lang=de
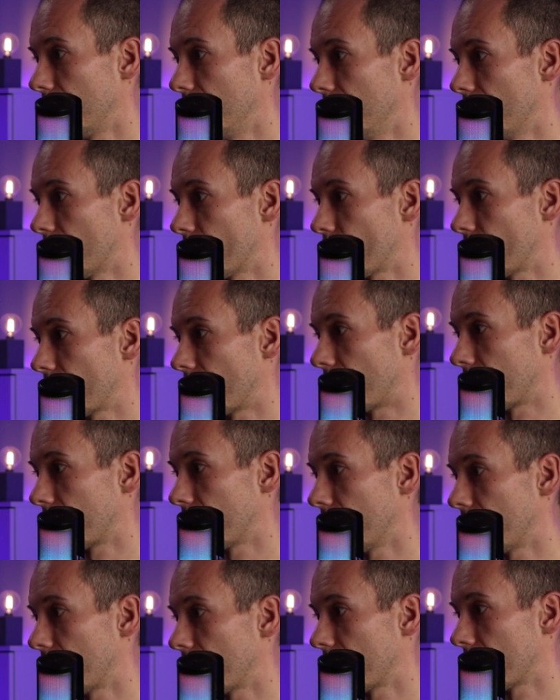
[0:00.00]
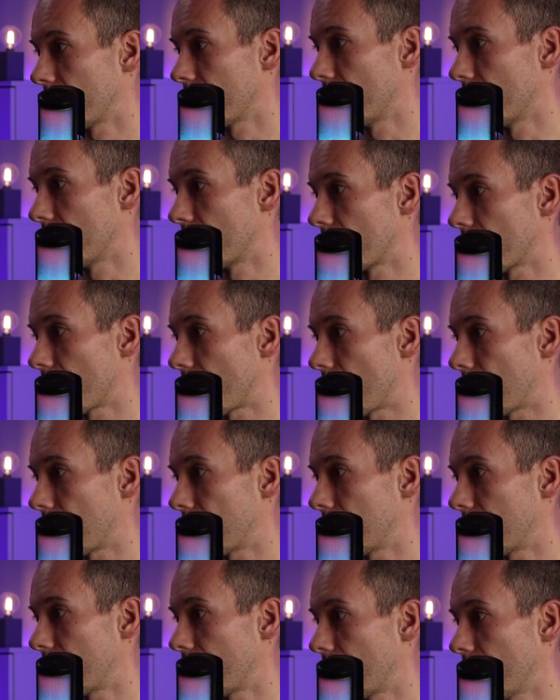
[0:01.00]
ihr startet das
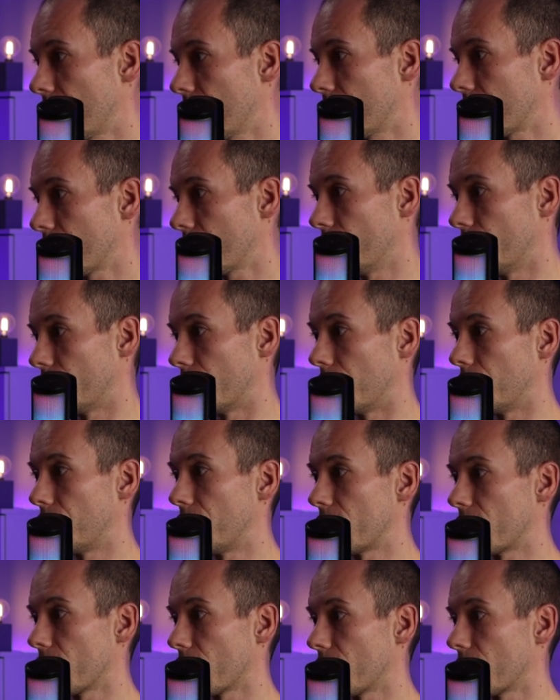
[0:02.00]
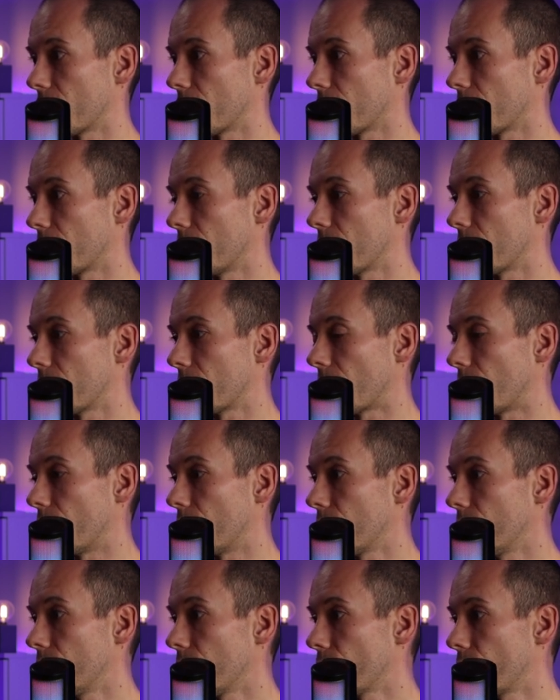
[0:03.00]
Update oder besser gesagt das
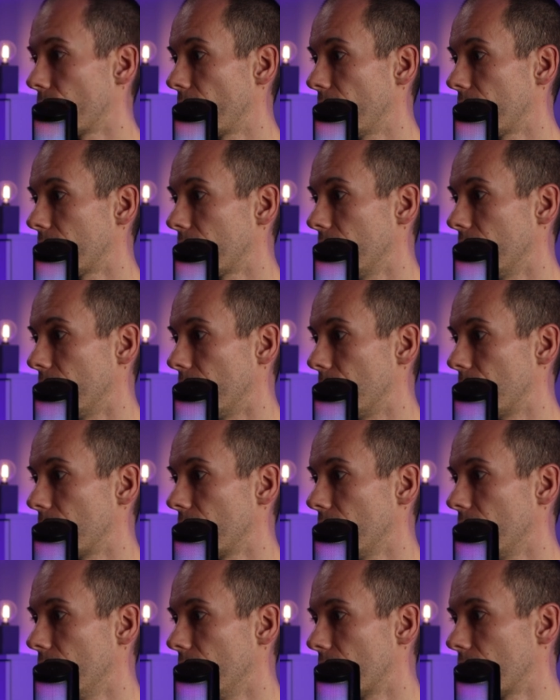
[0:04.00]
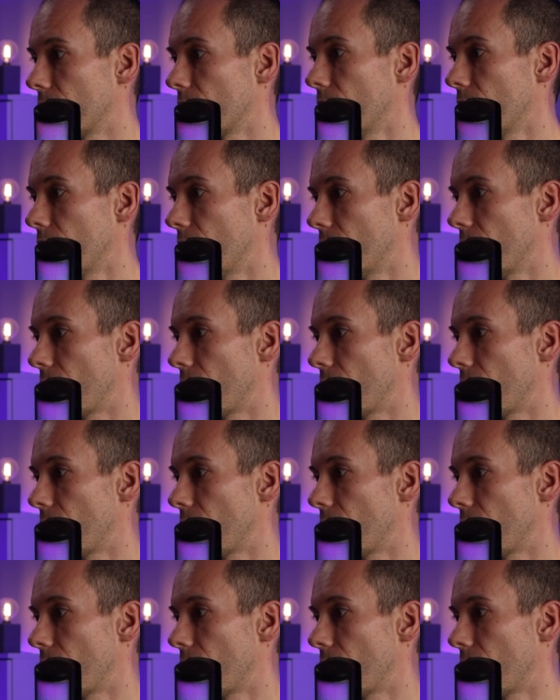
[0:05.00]
Downgrade, indem ihr diese